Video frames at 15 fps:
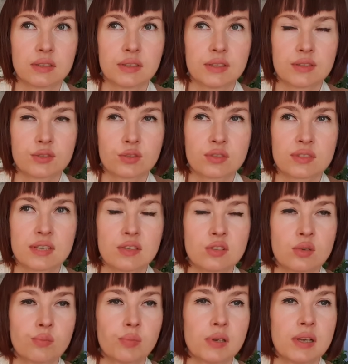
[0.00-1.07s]
jest to
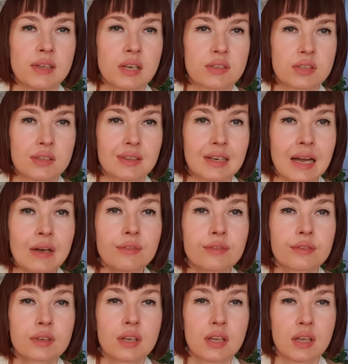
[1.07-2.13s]
sezon pylenia się
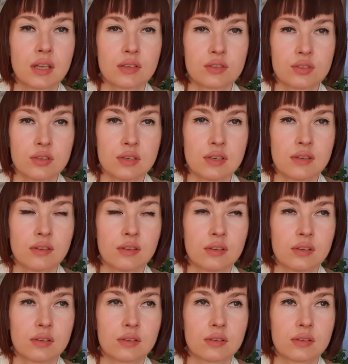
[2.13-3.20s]
traw, czyli
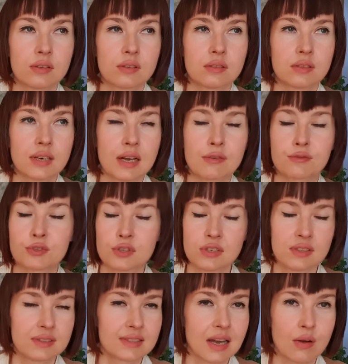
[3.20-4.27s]
traw,
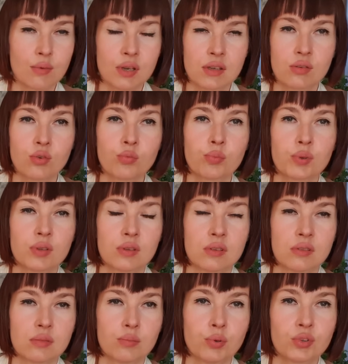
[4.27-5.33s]
czyli całej grupy
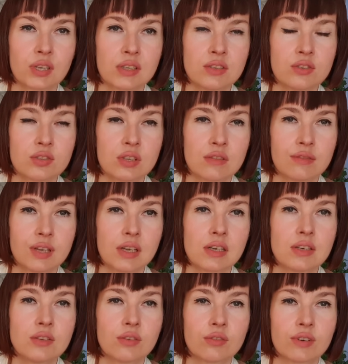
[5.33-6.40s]
botanicznej
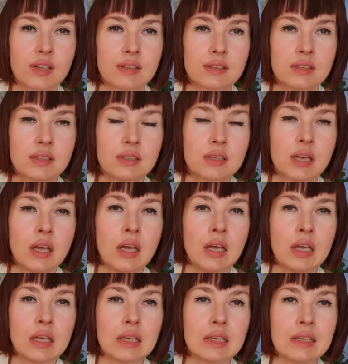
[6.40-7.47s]
wiechlinowatych
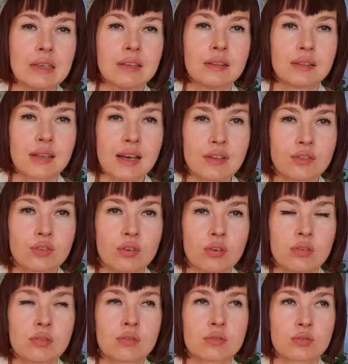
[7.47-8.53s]
i na
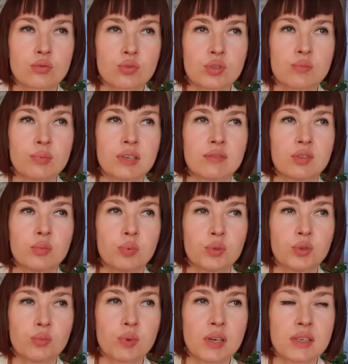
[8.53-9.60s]
to z dużym
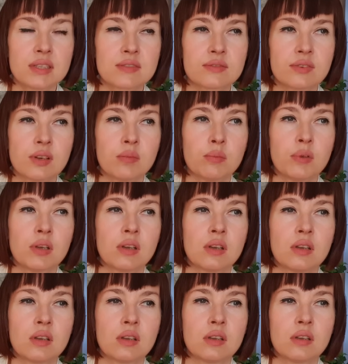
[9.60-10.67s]
prawdopodobieństwem
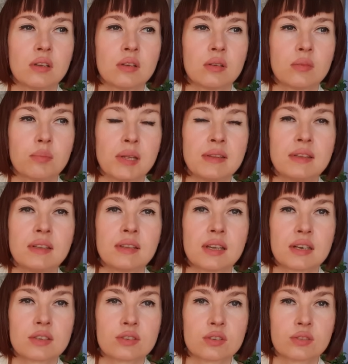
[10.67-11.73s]
e, będę
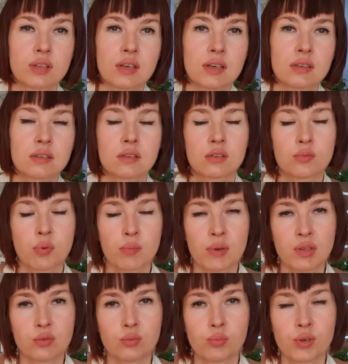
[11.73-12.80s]
narażona od
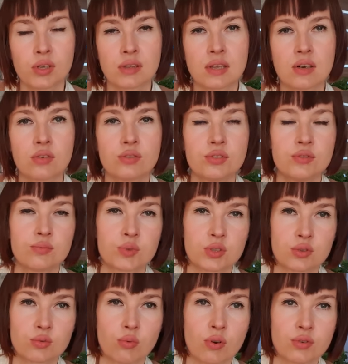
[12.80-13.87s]
momentu moich narodzin w
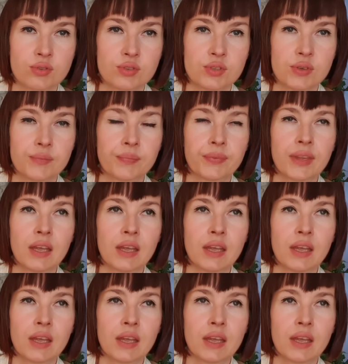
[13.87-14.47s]
przyszłości.